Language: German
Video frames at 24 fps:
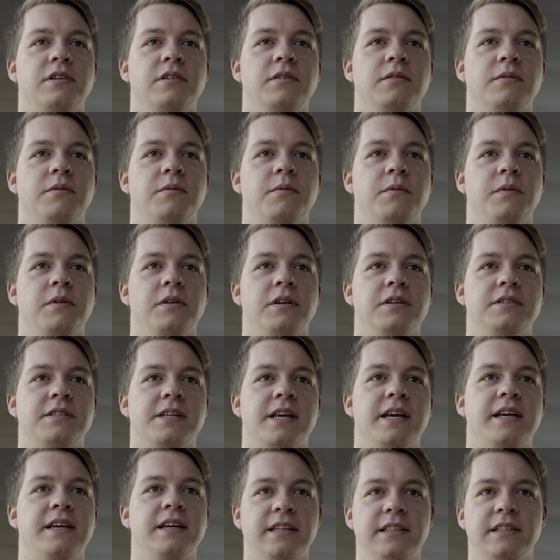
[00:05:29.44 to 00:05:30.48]
äh, eine sehr
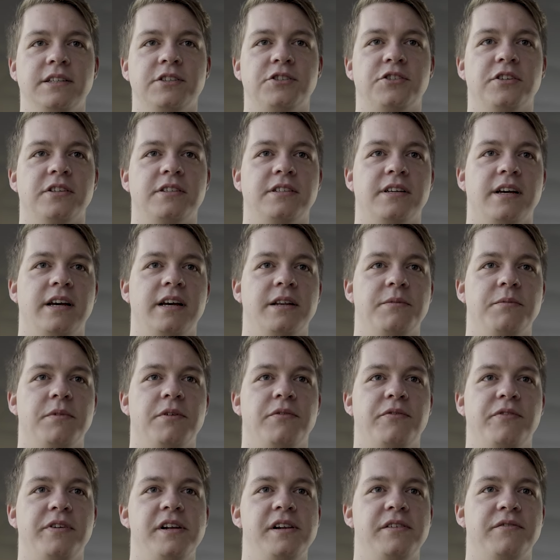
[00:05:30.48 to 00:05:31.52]
kritische Zeit mit
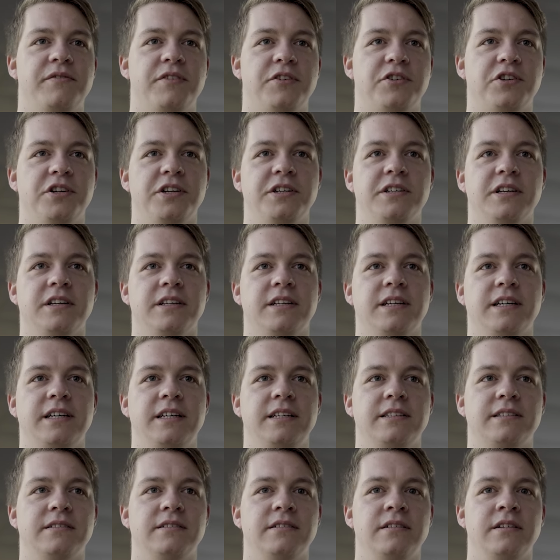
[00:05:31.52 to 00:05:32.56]
vielen verschiedenen
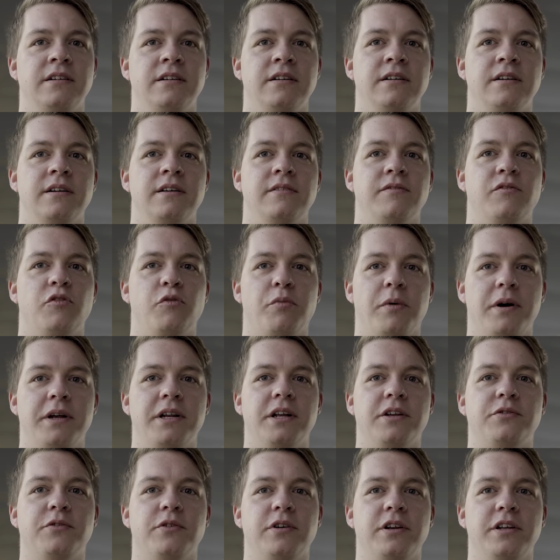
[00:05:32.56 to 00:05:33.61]
Krisen, wobei
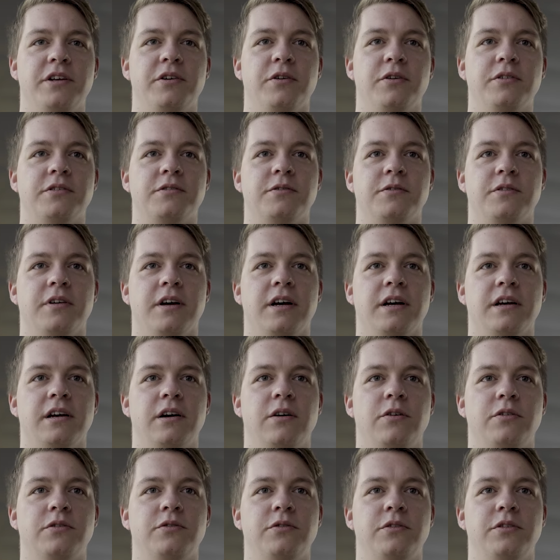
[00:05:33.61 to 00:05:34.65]
natürlich heutzutage
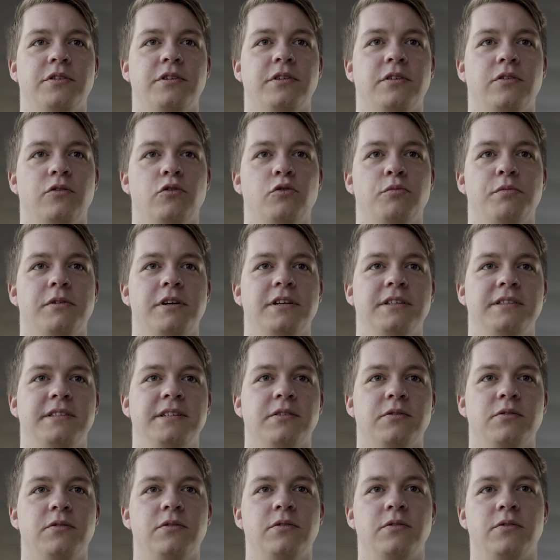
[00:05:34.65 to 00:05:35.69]
auch durch
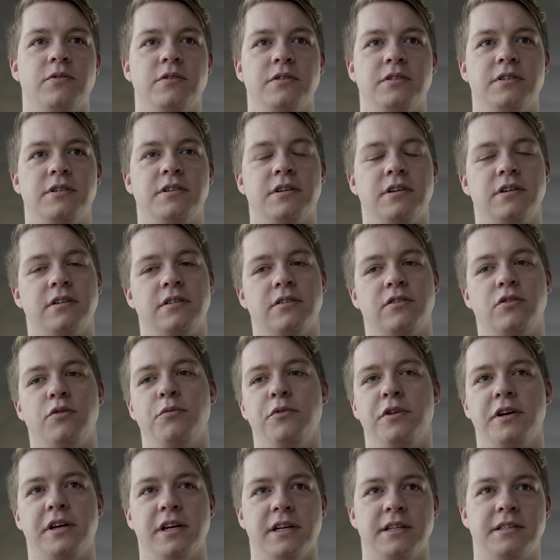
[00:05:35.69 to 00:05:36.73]
Globalisierung und äh,
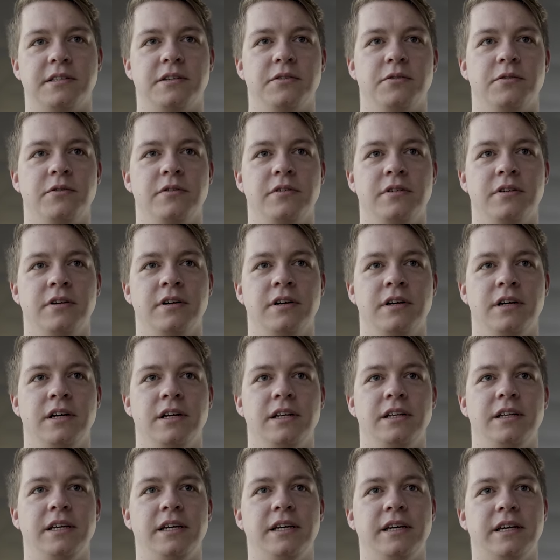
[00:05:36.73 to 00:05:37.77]
Kommunikation
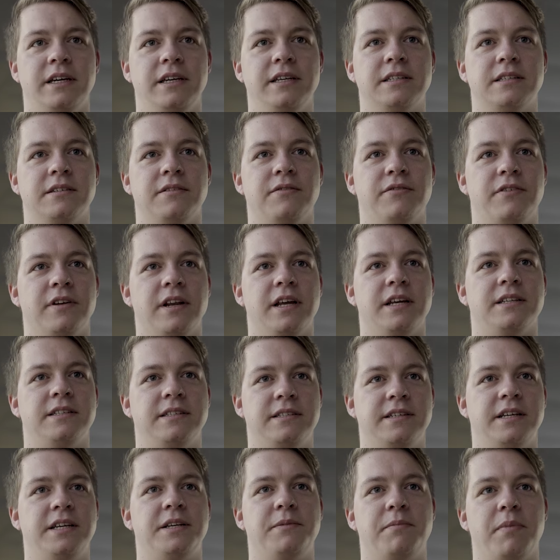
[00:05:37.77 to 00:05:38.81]
die Krisen vielleicht
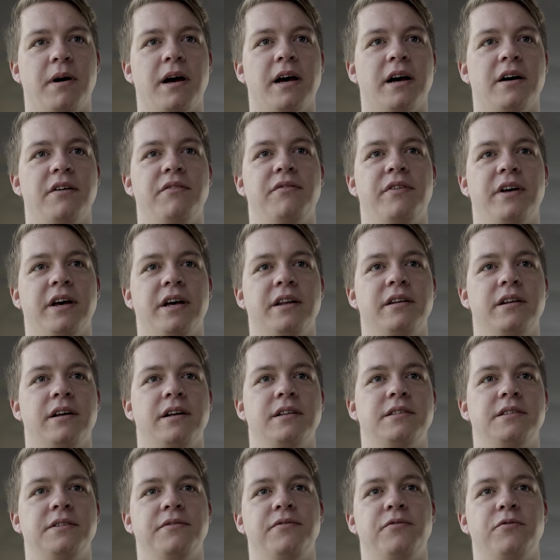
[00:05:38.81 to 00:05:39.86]
sichtbarer werden,
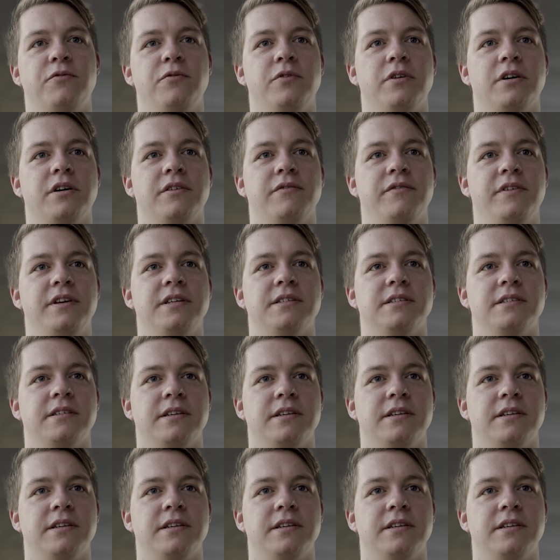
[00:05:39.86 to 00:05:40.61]
als sie früher gewesen